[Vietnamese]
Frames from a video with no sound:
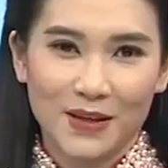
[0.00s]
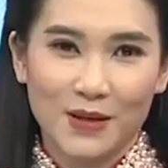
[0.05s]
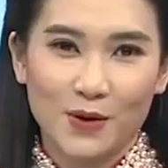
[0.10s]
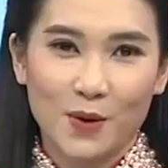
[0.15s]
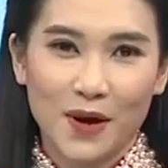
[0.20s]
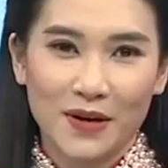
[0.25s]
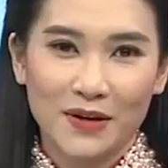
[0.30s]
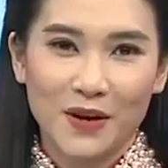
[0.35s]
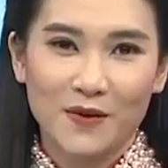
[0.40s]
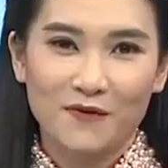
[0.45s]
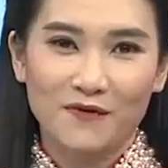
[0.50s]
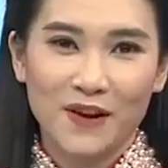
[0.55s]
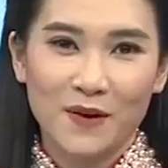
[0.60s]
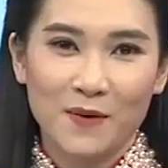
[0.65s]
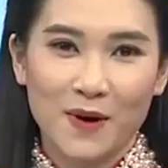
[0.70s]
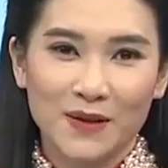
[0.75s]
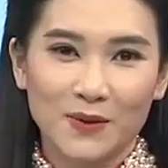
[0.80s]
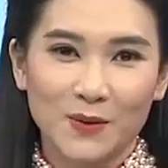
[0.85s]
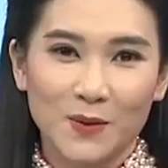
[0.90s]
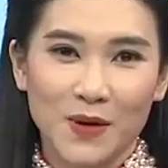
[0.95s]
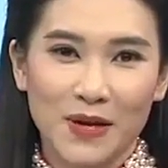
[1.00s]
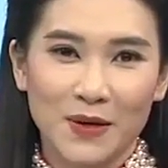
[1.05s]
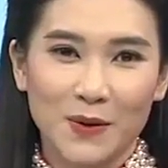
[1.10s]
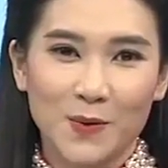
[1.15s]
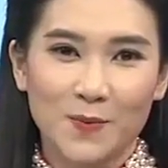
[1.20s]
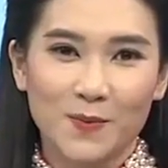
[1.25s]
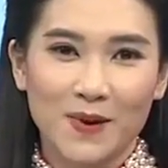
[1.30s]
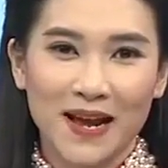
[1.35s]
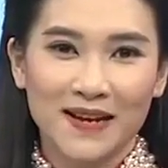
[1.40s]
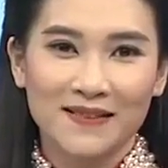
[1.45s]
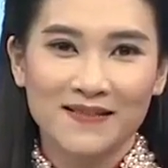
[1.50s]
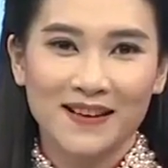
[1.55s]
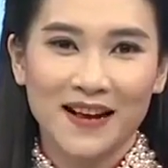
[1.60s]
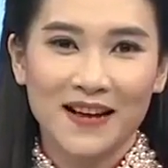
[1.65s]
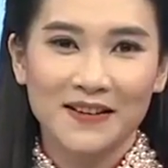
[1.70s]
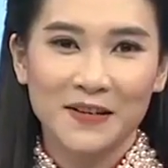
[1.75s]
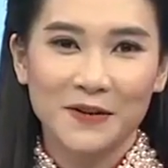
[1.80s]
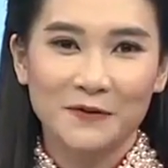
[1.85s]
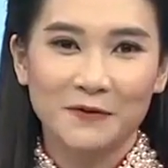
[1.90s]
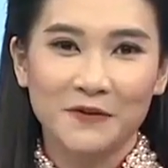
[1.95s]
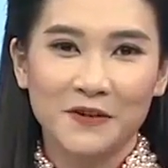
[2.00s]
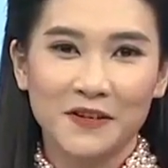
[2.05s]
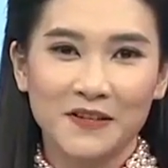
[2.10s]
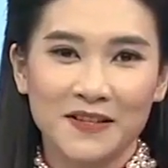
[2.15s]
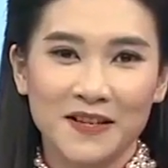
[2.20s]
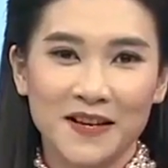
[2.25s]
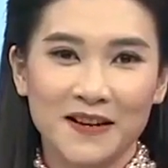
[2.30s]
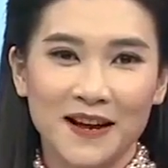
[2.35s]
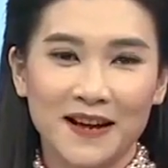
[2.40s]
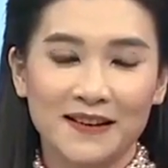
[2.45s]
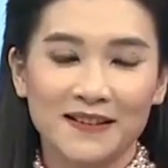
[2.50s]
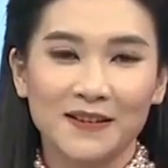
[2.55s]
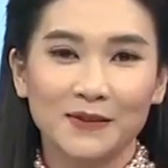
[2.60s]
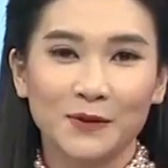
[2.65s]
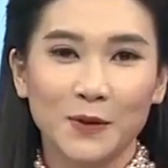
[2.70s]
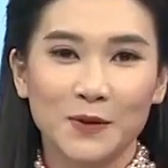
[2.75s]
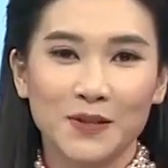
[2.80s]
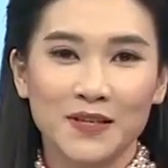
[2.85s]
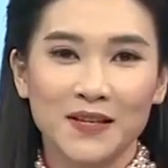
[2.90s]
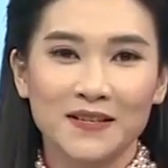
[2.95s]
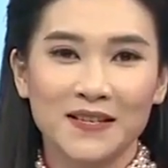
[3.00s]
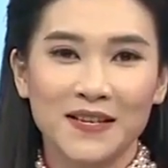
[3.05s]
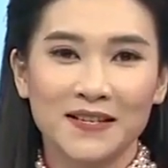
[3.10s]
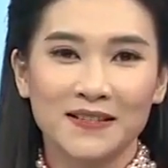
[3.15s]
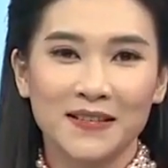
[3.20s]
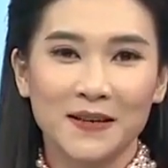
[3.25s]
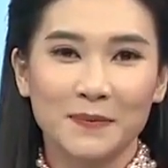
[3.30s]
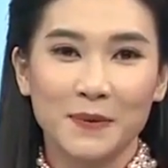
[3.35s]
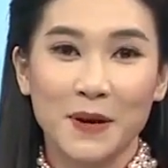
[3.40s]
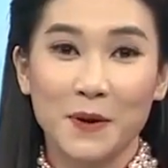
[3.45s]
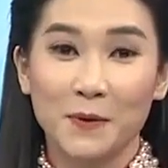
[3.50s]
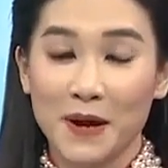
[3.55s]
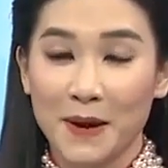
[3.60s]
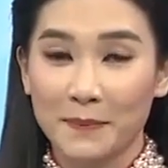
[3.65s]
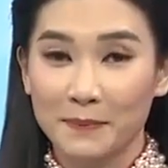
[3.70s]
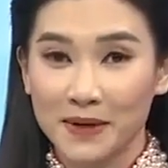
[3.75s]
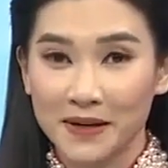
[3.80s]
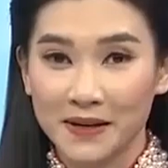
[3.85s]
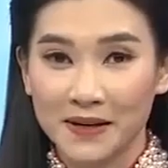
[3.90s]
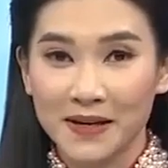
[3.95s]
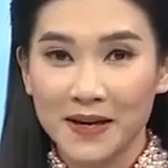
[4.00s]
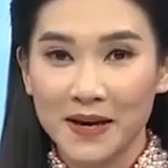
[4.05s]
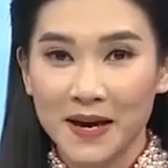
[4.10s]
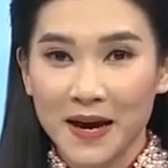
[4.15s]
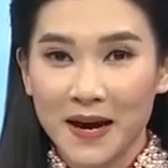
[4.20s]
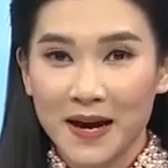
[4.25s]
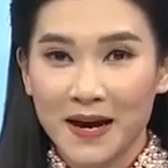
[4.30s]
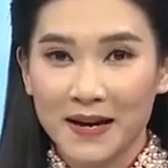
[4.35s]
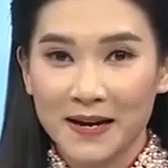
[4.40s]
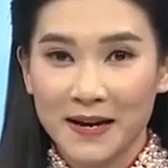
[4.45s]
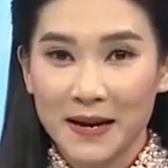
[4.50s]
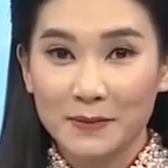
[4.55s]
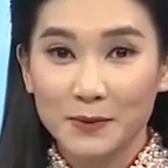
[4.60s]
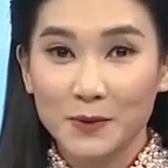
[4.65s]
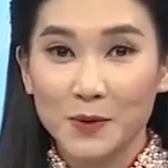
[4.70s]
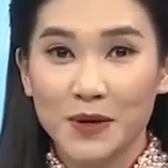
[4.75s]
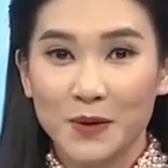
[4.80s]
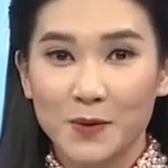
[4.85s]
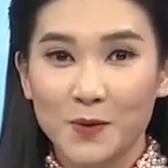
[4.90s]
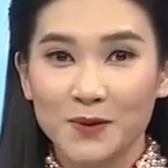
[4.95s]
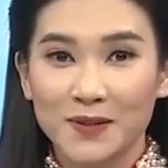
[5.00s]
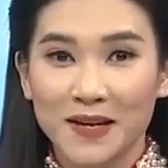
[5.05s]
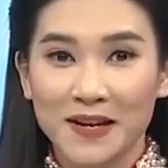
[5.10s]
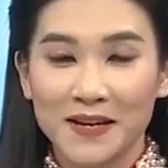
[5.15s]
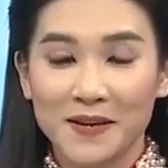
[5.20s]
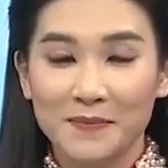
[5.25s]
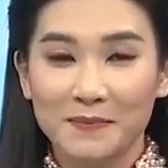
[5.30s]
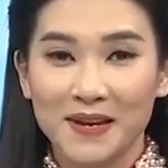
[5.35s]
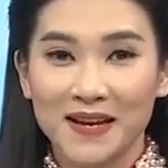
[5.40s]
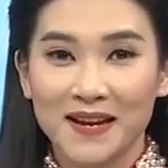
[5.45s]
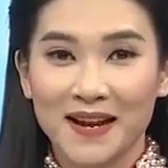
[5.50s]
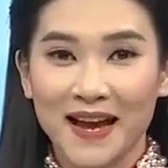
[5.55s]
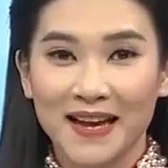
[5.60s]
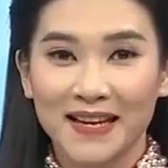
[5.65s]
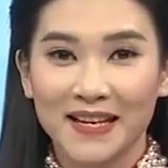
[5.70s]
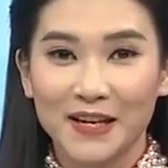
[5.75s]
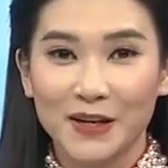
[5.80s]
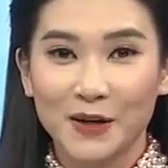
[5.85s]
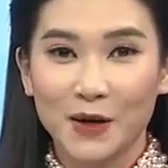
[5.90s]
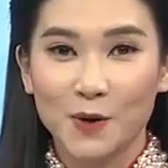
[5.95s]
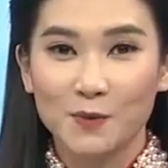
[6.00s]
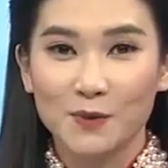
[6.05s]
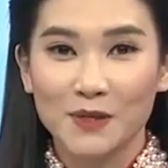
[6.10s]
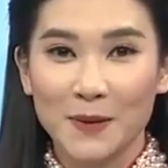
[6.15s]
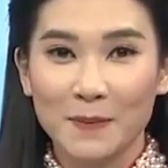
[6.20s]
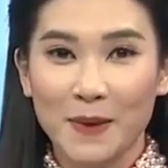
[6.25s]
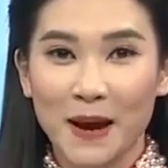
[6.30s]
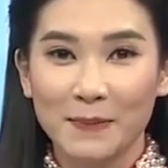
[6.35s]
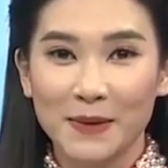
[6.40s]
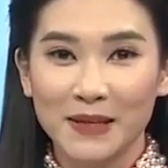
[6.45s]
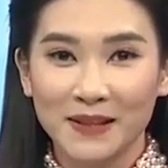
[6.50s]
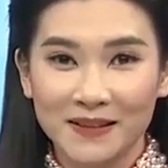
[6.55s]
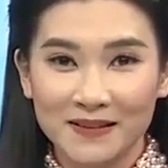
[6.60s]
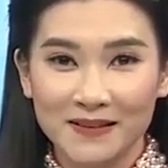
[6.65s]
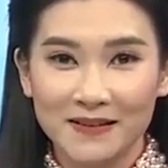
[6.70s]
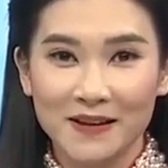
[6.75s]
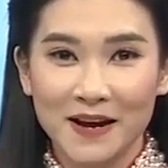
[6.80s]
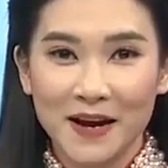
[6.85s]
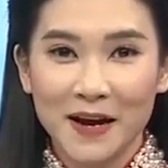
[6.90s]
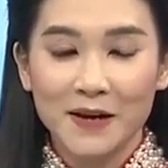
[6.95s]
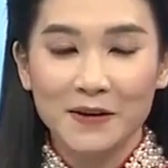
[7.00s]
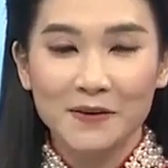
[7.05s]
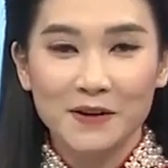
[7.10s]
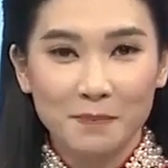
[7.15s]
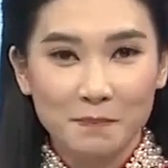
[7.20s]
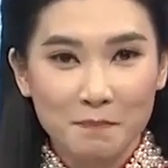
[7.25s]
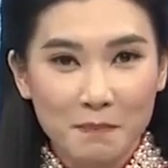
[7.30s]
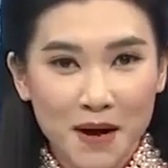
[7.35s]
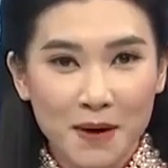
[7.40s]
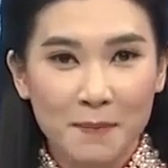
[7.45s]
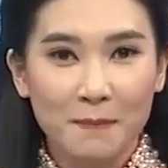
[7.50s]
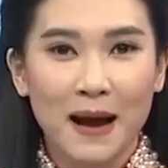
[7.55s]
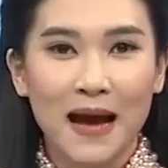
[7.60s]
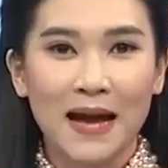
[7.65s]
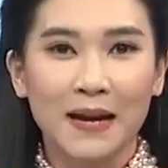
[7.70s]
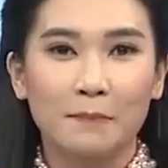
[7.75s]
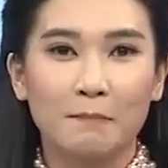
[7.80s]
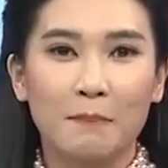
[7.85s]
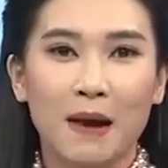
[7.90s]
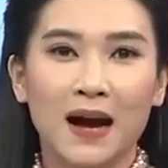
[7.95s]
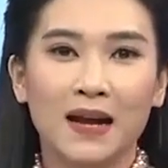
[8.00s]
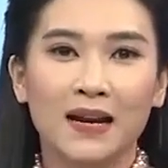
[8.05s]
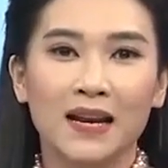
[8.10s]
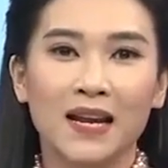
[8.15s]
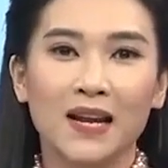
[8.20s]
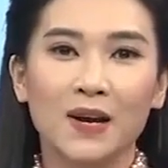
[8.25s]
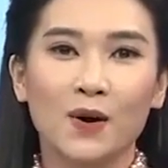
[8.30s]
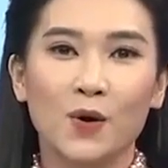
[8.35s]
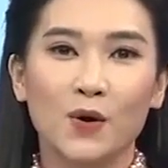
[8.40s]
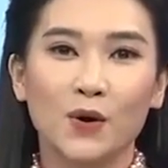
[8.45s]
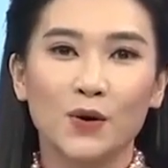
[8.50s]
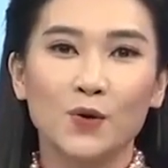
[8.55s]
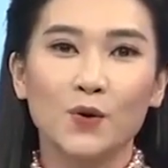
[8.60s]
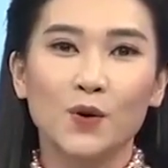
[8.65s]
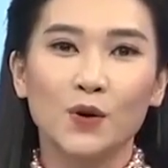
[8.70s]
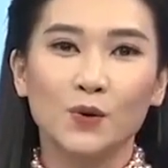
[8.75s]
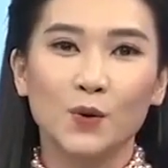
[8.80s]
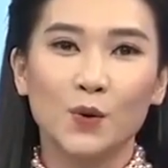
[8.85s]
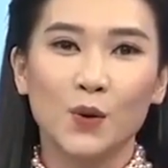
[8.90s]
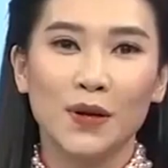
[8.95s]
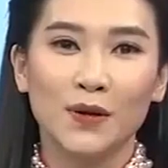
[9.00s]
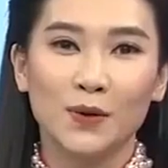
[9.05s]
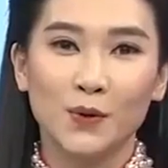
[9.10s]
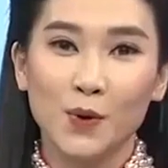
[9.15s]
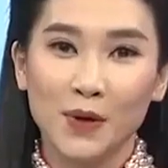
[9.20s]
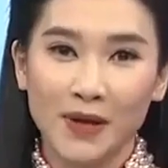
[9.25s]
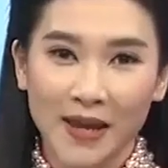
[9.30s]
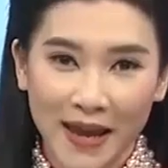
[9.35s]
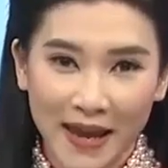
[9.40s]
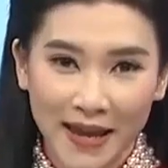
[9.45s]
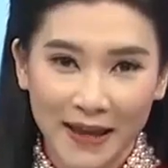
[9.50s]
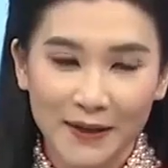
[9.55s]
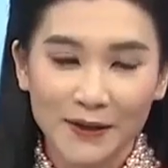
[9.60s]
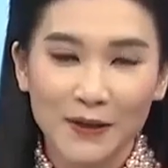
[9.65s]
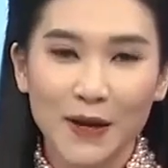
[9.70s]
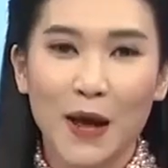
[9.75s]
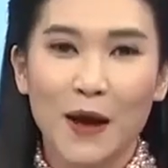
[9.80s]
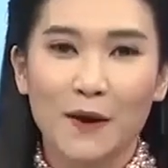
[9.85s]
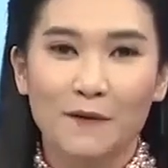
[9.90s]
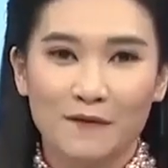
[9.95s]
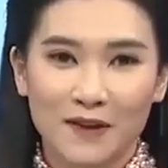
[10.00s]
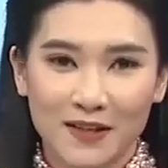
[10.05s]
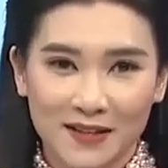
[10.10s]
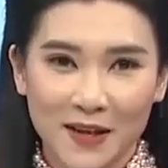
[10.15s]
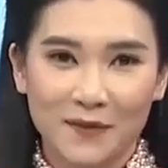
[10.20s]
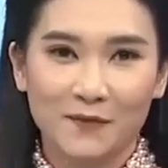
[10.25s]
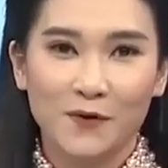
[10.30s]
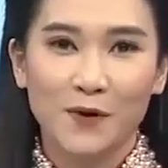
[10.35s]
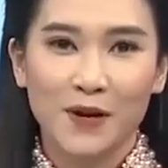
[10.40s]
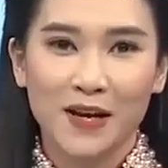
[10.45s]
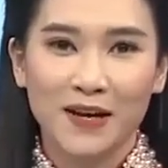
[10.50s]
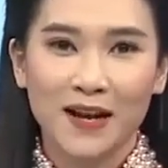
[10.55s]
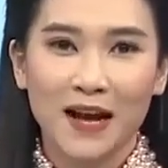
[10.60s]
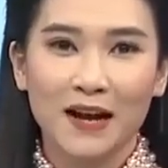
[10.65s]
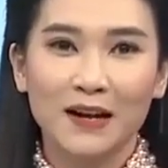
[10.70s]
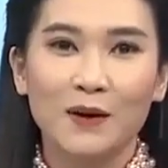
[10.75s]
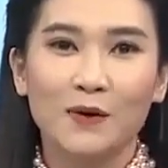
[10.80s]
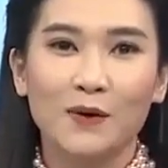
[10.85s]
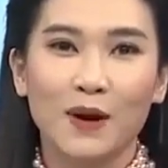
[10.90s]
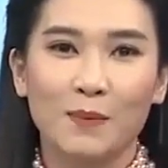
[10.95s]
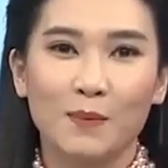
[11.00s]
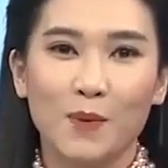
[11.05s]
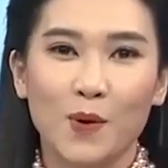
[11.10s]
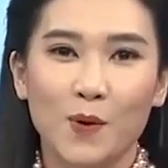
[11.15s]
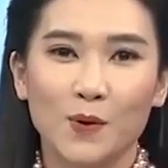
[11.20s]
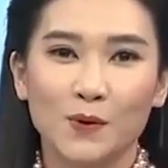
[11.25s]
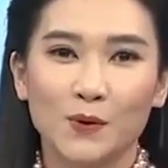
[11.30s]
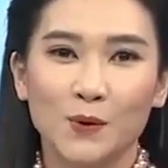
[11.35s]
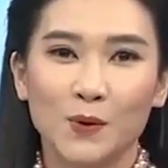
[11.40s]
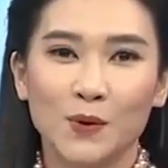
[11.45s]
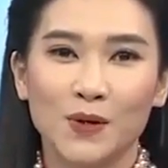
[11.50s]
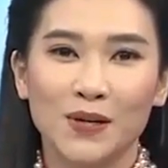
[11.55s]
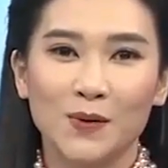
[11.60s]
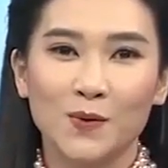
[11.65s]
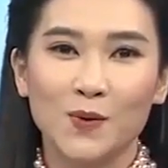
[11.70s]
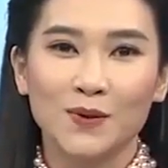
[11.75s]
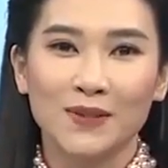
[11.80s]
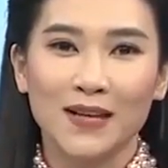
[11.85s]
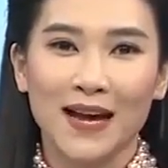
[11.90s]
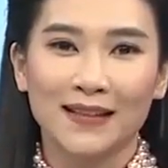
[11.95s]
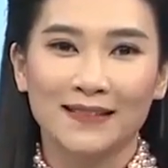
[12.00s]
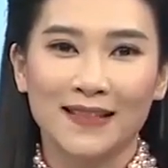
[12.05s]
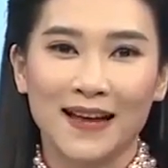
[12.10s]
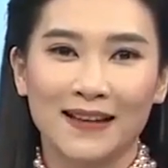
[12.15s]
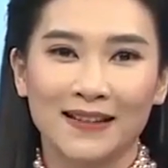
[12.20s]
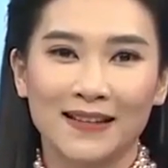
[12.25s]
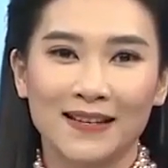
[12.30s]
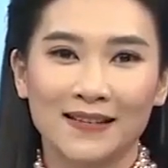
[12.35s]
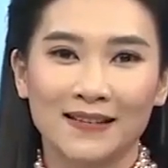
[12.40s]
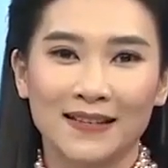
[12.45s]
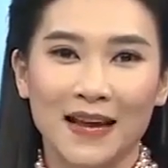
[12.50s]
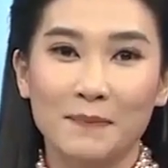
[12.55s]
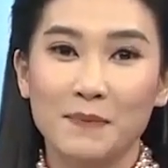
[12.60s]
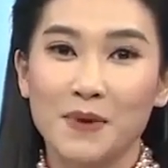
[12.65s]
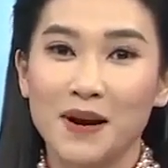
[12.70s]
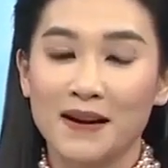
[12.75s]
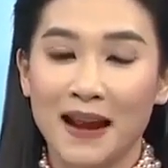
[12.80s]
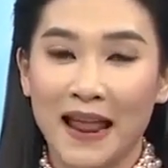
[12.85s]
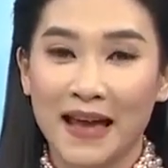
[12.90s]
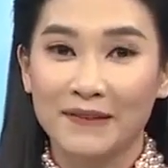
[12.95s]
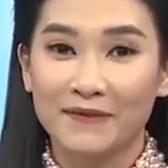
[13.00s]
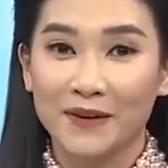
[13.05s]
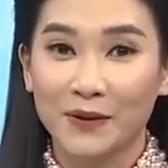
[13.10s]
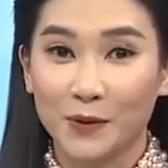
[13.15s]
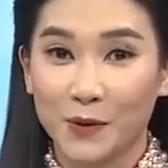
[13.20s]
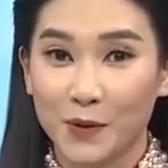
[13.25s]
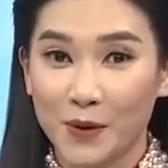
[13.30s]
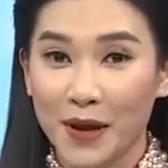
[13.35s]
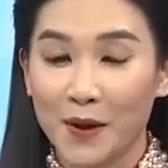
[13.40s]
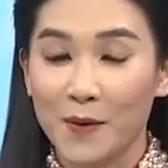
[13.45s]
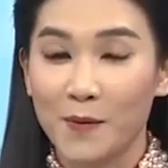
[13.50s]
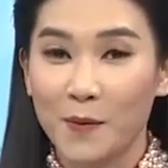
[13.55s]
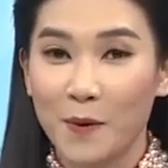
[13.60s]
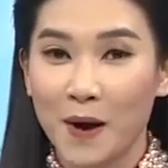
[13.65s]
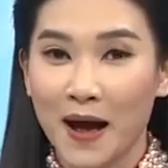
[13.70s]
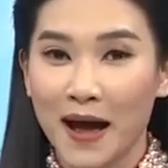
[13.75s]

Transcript: Nhiều hoạt động văn hóa du lịch cũng đã được các địa phương trên cả nước tổ chức nhân dịp đầu năm mới. À, năm du lịch quốc gia Điện Biên 2024 được mở màn bằng lễ hội đua thuyền đuôi én và giải vô địch các câu lạc bộ dù lượn quốc gia tại thị xã Mường Lai vào tối ngày hôm